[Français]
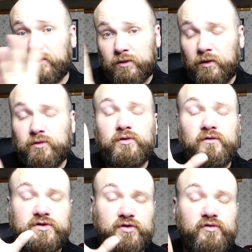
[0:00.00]
Non, non, ne,
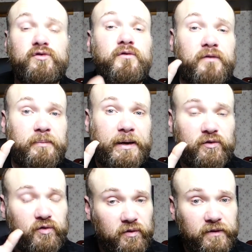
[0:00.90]
surtout ne vous faites pas
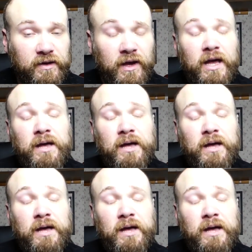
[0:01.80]
du souci.